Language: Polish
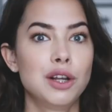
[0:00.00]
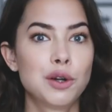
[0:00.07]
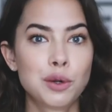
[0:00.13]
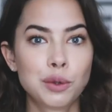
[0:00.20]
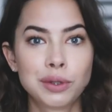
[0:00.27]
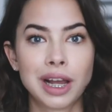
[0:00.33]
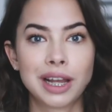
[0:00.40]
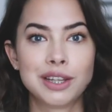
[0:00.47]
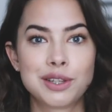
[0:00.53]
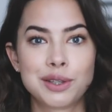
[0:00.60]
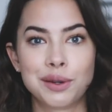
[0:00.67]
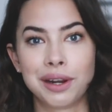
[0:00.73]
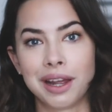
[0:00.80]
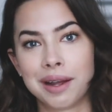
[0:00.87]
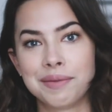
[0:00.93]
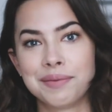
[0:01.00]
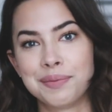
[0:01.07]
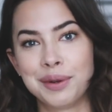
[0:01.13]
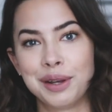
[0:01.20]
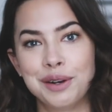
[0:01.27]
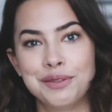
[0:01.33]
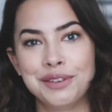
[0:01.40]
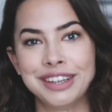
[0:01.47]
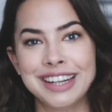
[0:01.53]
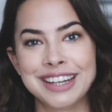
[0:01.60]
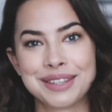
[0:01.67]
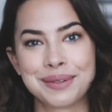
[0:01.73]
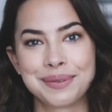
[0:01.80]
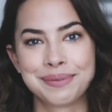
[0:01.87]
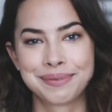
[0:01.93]
krótka historia mojego
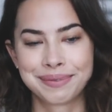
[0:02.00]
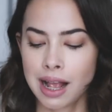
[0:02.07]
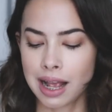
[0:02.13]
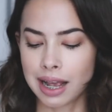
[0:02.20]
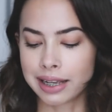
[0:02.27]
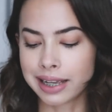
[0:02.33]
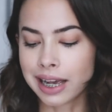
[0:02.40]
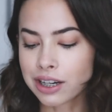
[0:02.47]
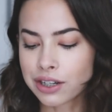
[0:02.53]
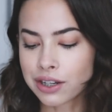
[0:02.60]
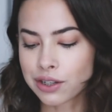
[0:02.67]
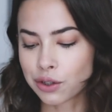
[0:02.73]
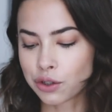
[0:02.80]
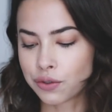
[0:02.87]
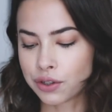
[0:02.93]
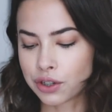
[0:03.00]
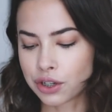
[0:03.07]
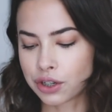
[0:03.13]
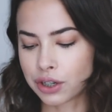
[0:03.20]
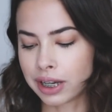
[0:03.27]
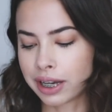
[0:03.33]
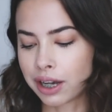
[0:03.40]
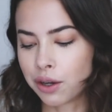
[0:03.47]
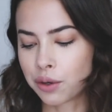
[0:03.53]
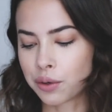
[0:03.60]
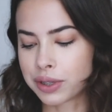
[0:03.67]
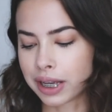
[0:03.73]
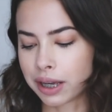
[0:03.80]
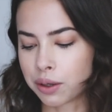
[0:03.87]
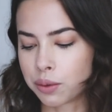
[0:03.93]
fitnessu. Jak często ćwiczysz? Jakiego
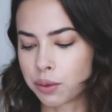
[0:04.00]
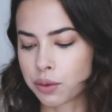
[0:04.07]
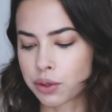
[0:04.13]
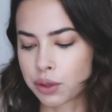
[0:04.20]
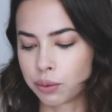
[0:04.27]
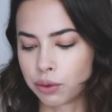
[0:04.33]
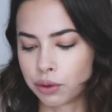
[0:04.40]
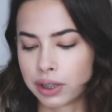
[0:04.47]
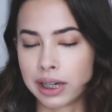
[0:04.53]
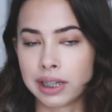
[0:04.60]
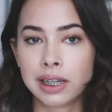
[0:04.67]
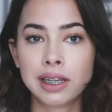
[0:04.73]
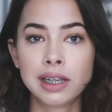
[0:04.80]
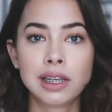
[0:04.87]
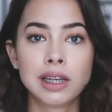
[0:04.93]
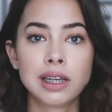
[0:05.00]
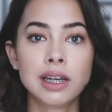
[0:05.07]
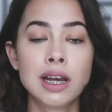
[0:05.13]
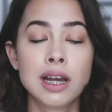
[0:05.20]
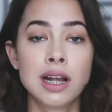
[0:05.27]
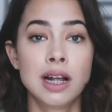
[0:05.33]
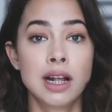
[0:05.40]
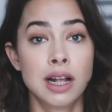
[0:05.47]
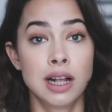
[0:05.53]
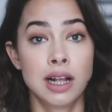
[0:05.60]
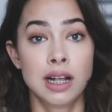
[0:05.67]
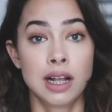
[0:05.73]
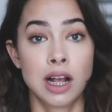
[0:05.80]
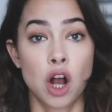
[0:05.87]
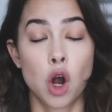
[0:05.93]
rodzaju są to treningi?
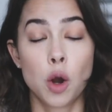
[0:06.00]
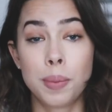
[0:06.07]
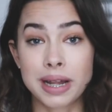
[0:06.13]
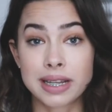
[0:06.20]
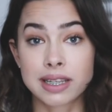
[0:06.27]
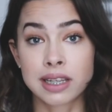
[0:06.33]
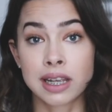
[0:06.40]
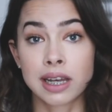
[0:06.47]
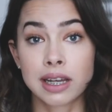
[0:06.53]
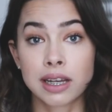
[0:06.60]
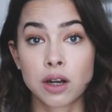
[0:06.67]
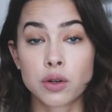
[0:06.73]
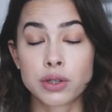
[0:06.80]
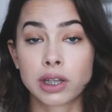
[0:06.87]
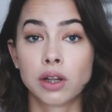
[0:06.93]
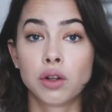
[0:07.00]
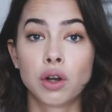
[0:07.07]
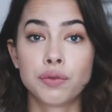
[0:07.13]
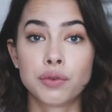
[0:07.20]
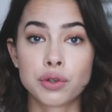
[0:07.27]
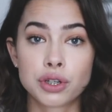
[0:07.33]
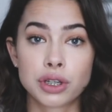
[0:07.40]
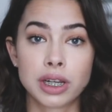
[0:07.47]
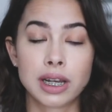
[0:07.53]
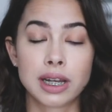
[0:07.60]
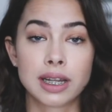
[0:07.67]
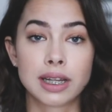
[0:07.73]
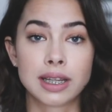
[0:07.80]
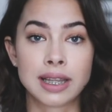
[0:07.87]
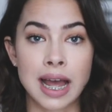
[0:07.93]
Obecnie chodzę tylko i wyłącznie
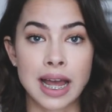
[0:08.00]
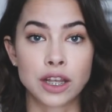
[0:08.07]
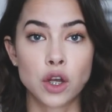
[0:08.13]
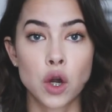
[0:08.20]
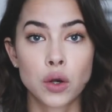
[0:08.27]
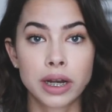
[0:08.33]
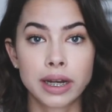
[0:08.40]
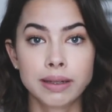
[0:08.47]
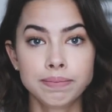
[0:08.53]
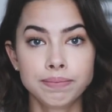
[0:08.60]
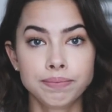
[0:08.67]
na jogę.